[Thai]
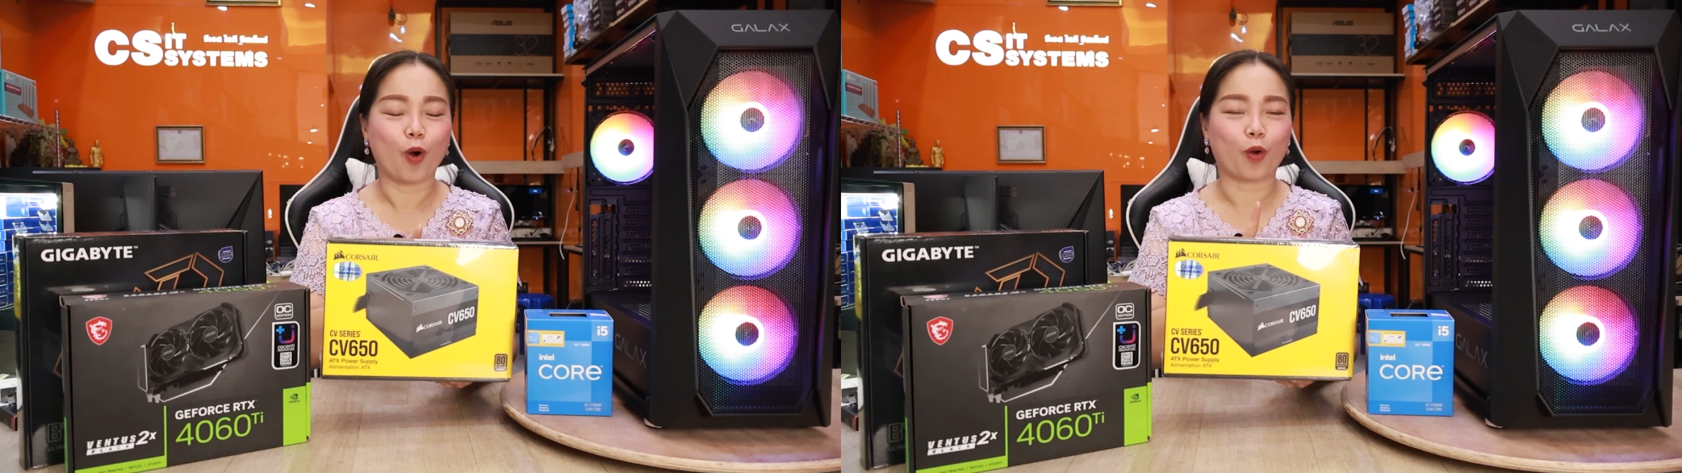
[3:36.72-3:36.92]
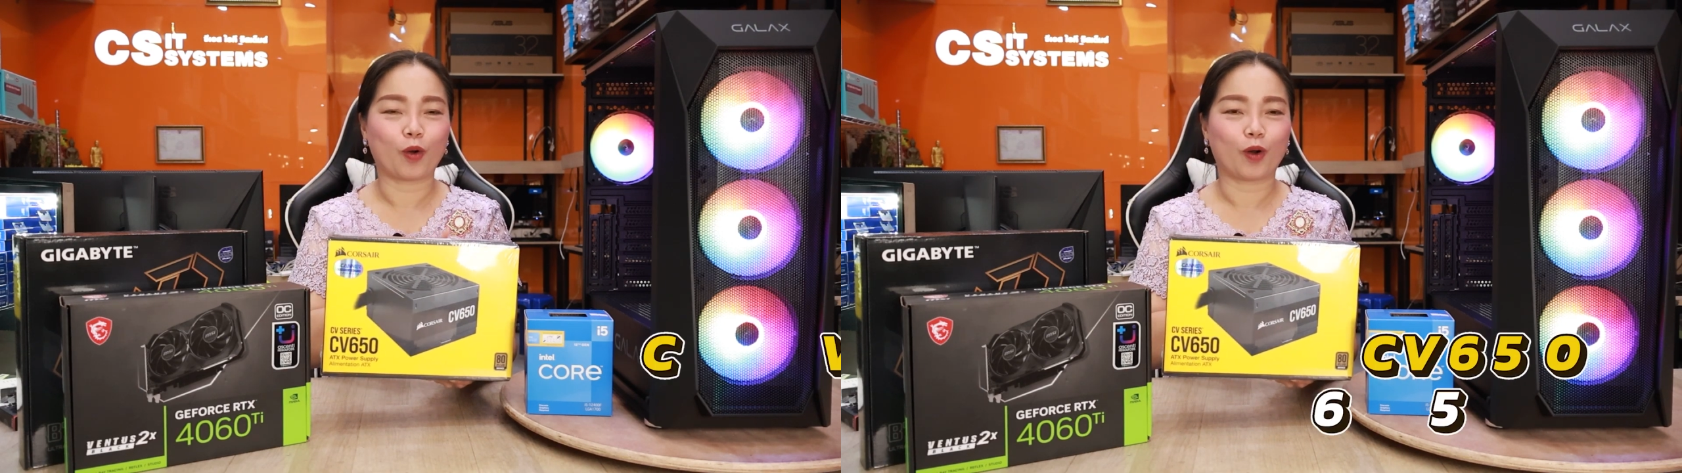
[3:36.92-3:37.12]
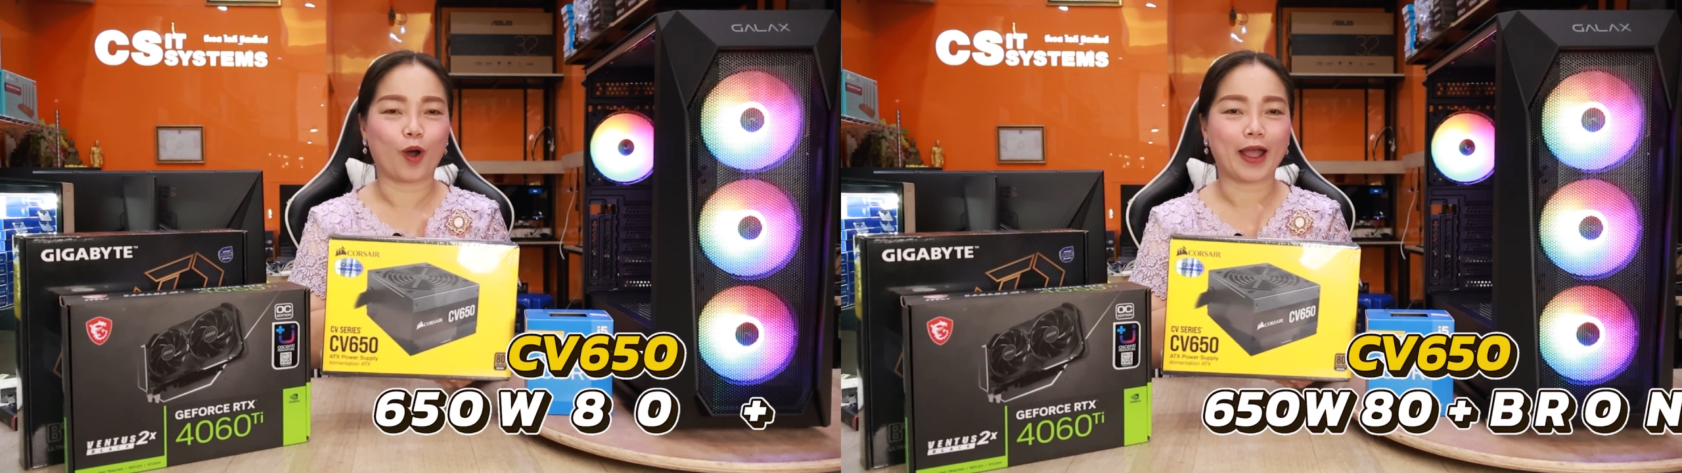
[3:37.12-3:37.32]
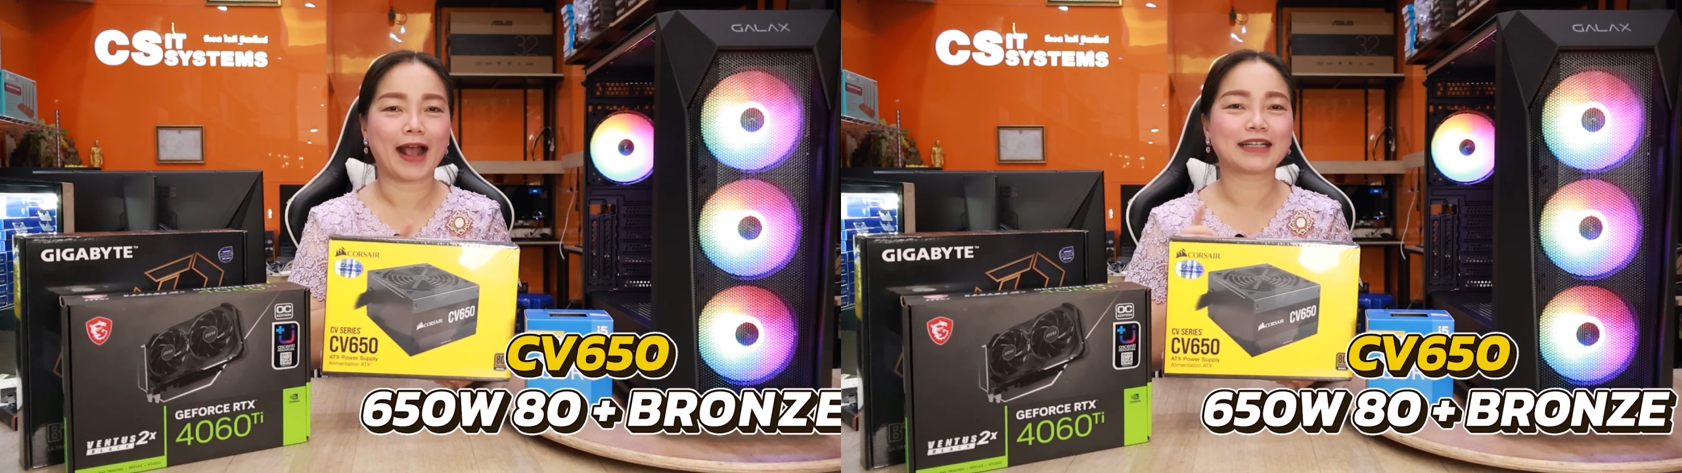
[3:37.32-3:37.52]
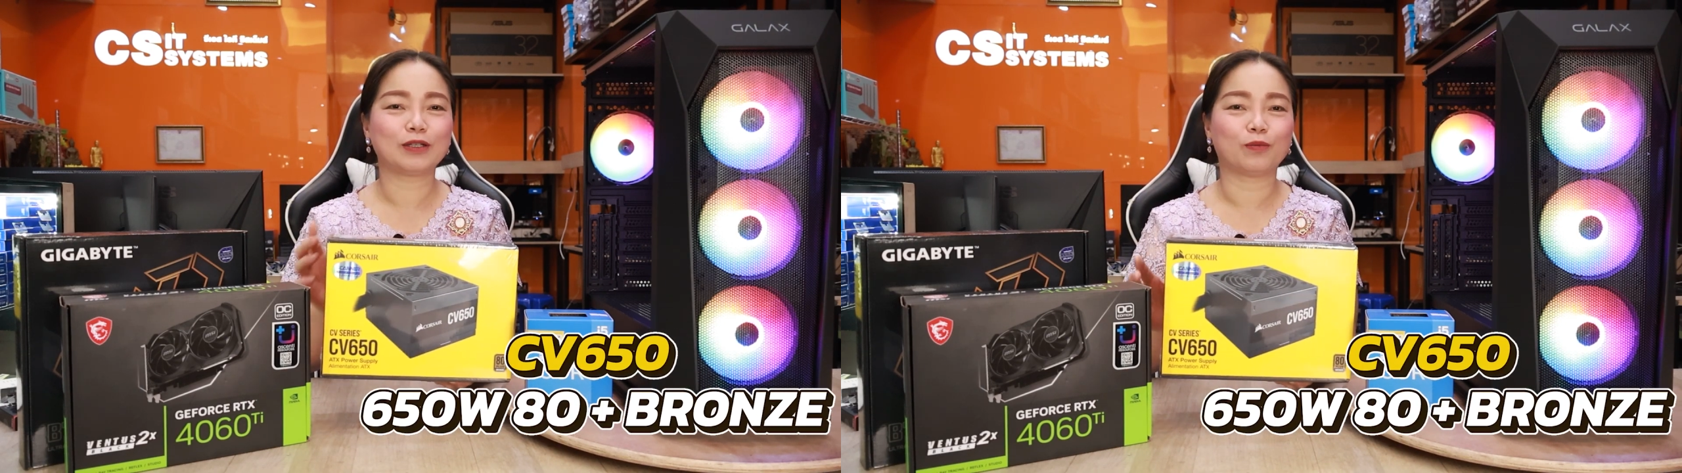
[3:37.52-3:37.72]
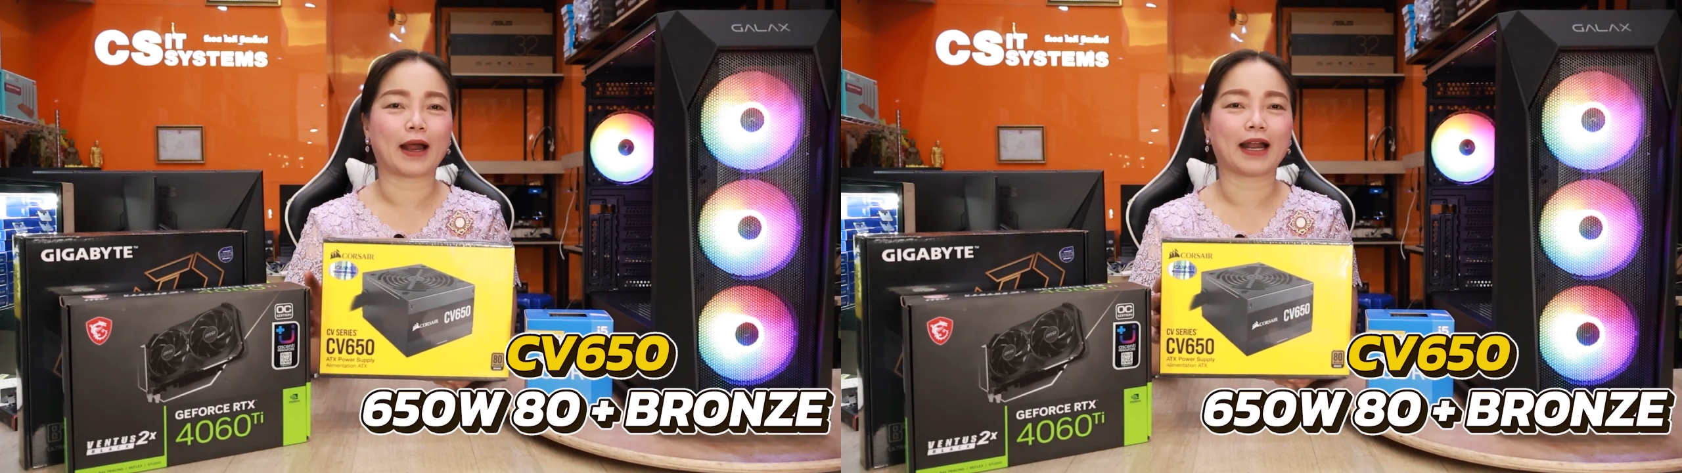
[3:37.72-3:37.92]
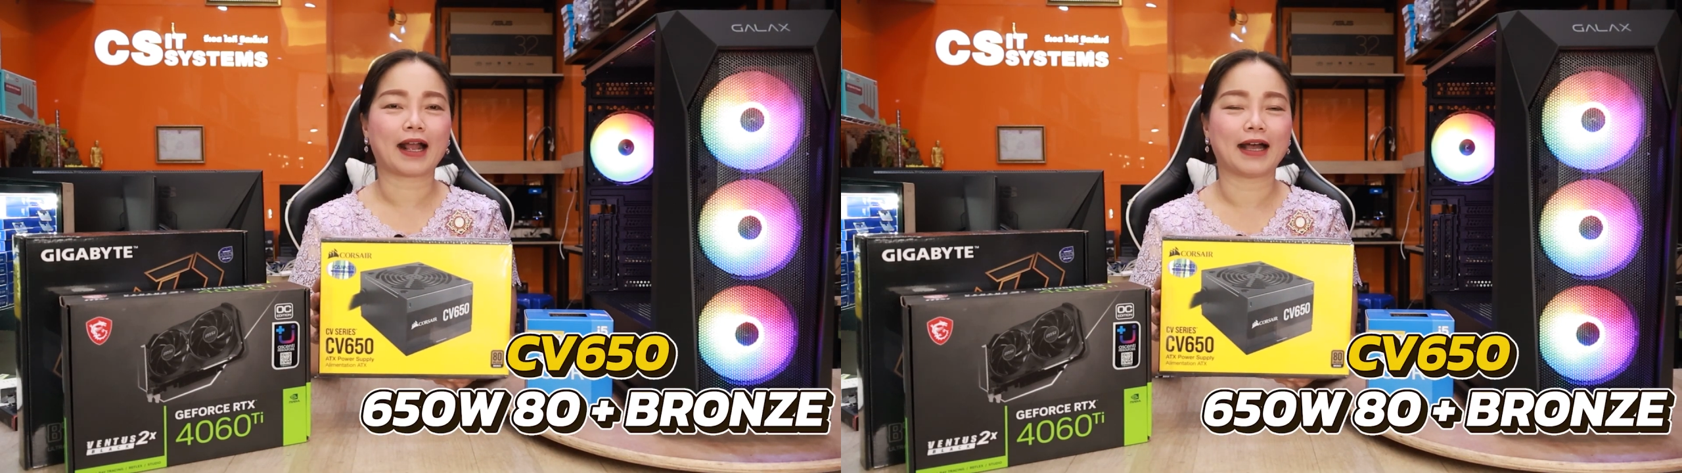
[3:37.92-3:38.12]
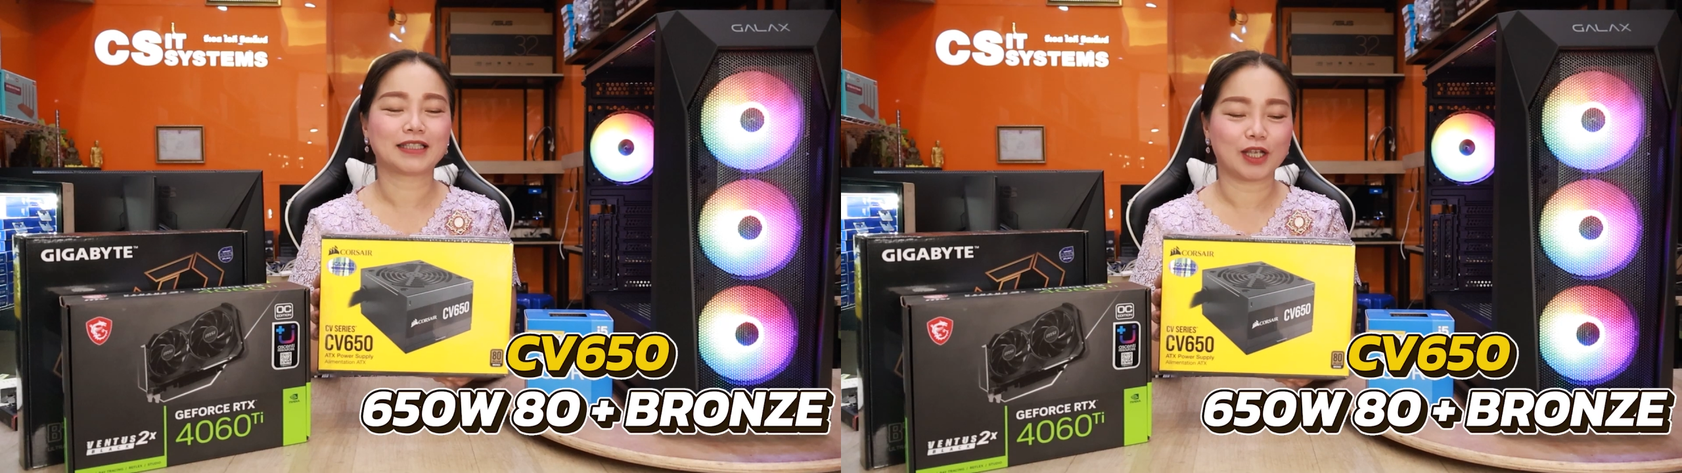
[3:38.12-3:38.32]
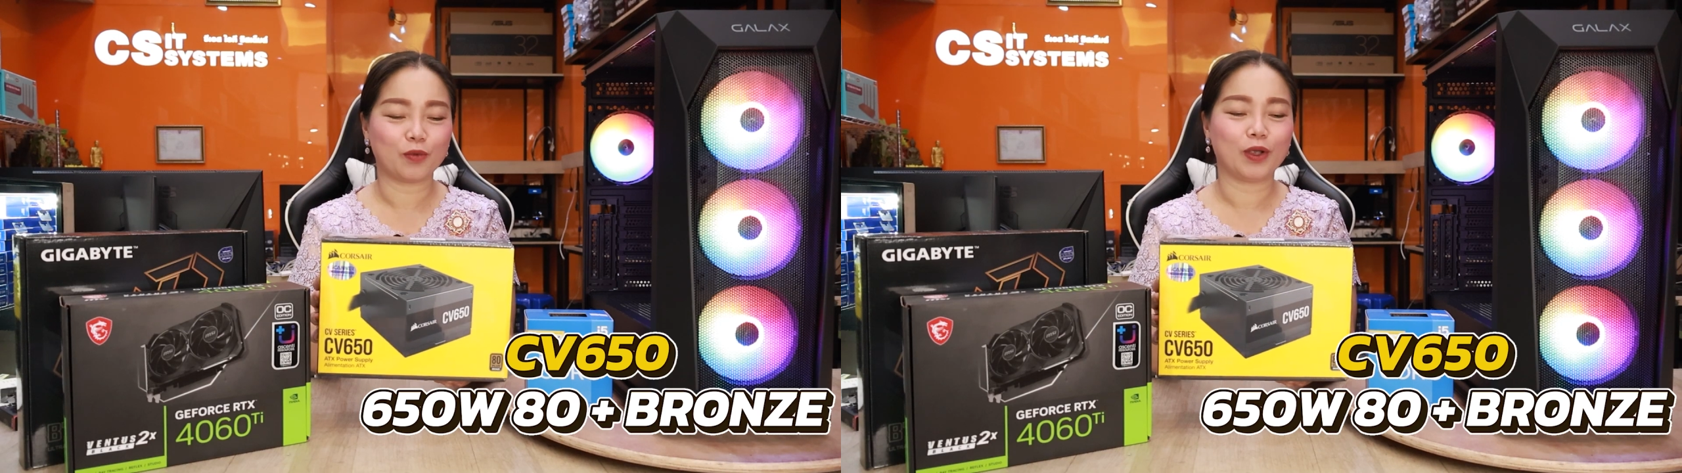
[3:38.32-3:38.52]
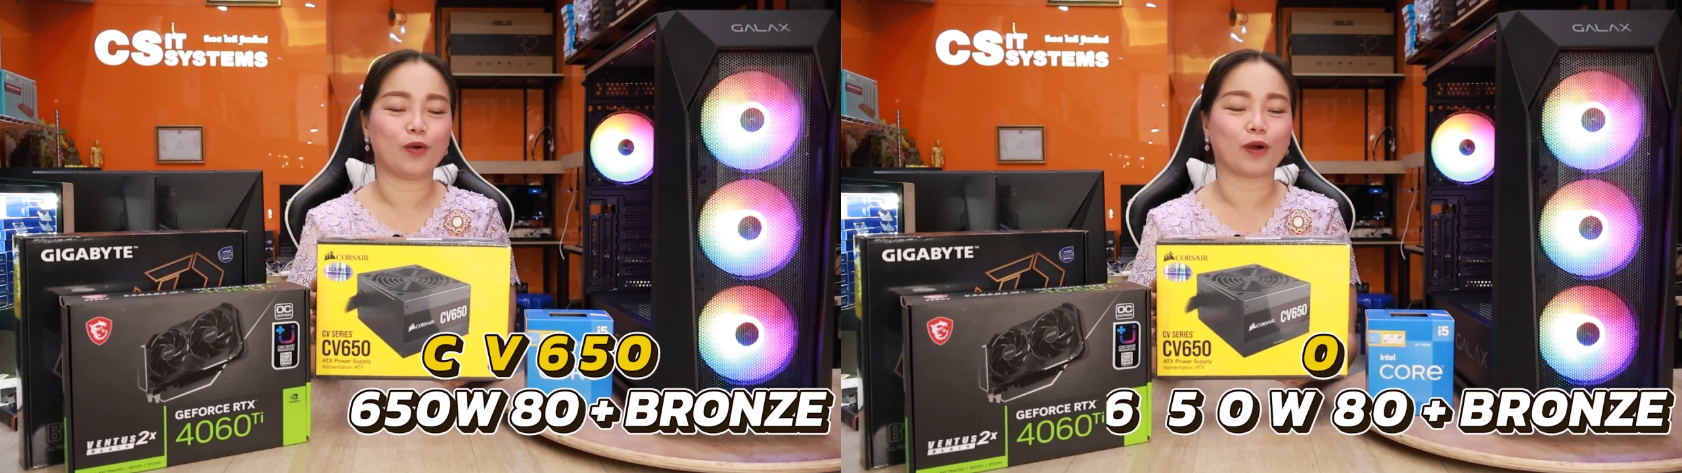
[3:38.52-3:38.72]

650 วัตต์นะคะ CV